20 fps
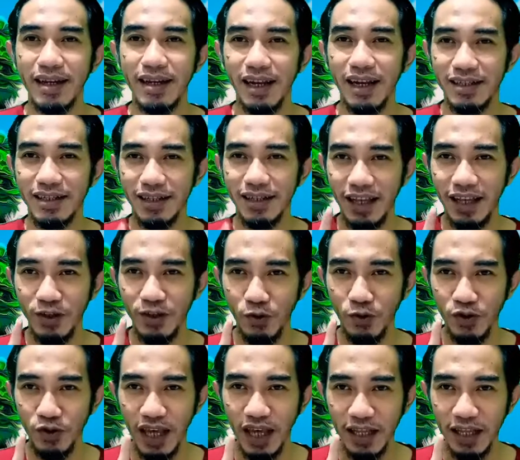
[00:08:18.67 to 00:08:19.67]
Dan
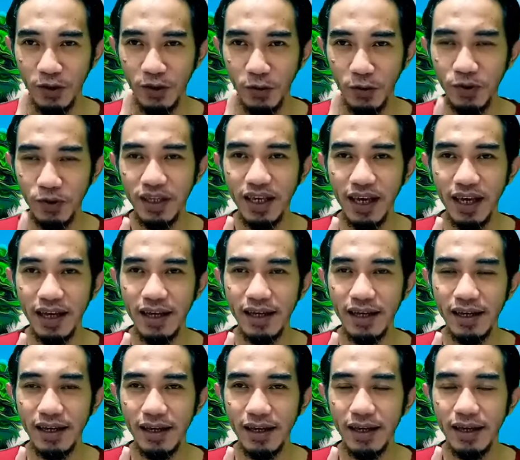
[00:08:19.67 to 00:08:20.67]

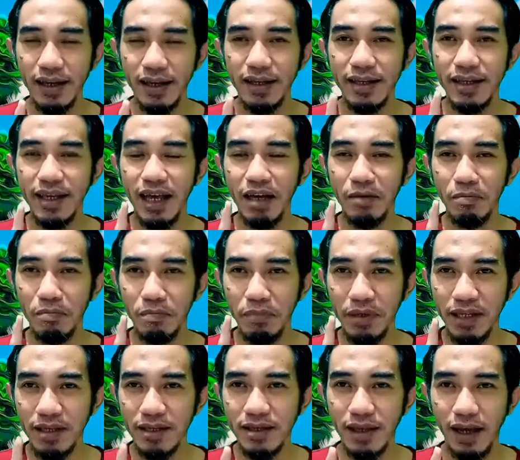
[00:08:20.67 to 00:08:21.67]
satu-satunya yang
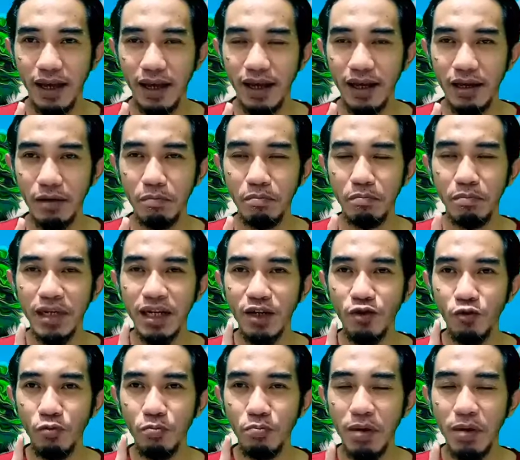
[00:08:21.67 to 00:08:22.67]
bisa
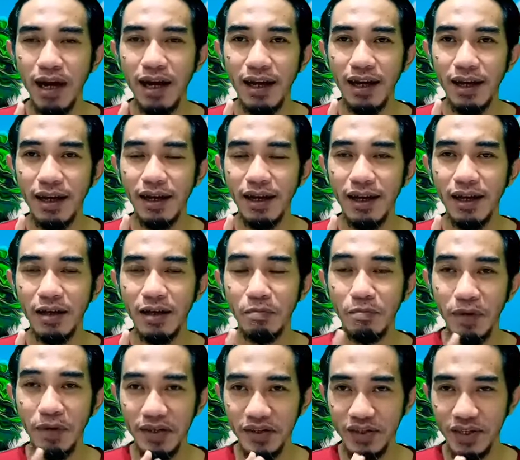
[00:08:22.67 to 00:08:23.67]
mengubah
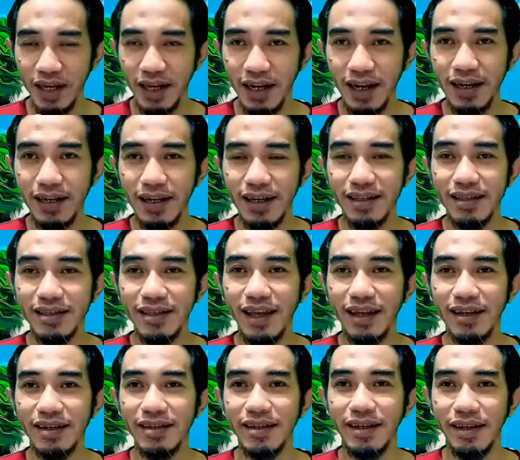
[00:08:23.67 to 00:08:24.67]
perjalanan
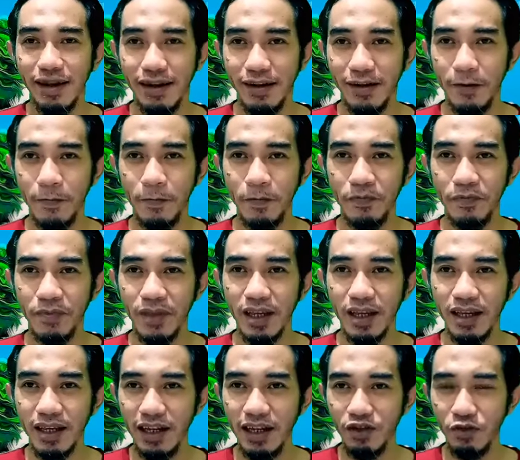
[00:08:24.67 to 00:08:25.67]
takdir
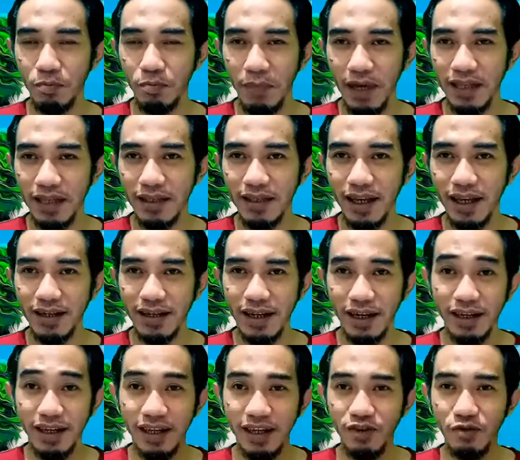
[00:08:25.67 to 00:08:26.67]
hidup mantan
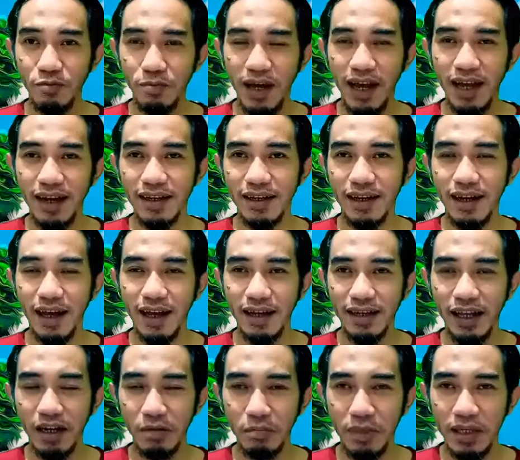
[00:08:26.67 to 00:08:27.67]
dan hidup Anda
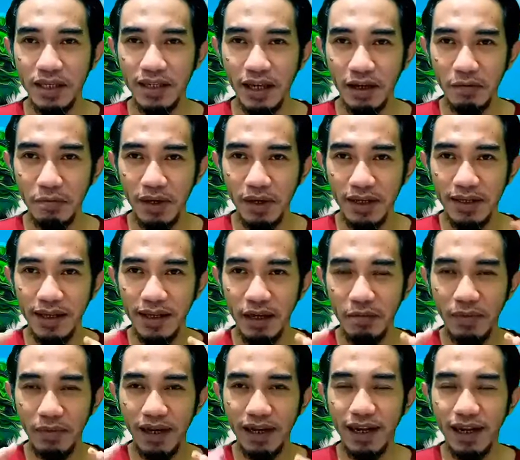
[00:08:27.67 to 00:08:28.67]
agar bisa
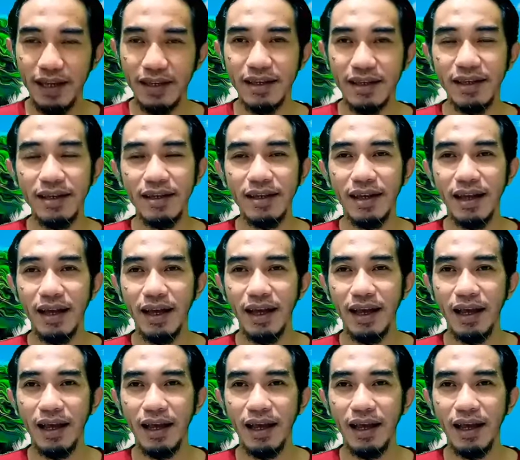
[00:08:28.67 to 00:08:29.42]
bersama lagi